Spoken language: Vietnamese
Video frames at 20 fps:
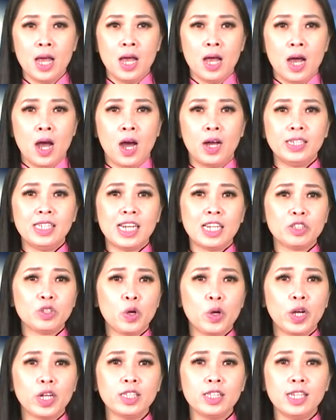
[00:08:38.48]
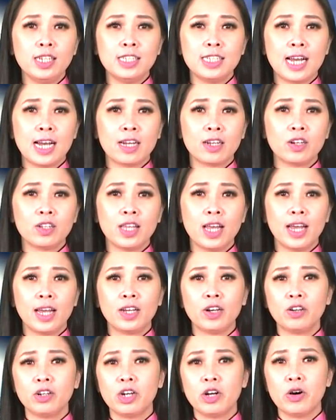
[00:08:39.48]
Hỏi rằng tôi có tin rằng có thể
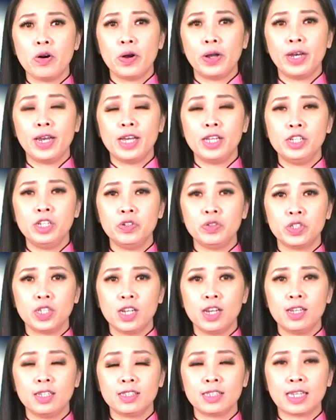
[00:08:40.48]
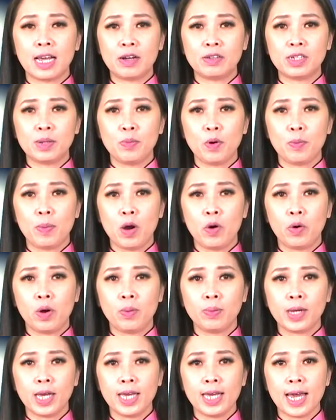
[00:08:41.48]
có cơ hội để New Zealand tạo ra một bầu
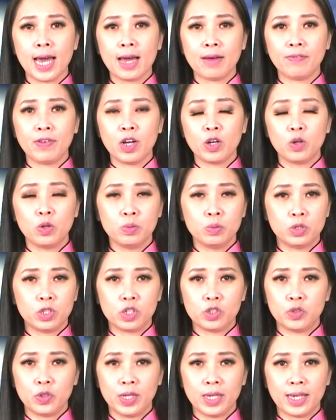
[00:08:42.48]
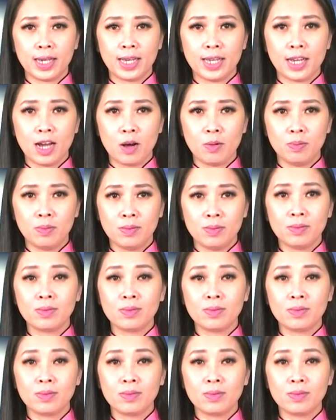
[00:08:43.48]
không khí khác và cùng trò chuyện hay không?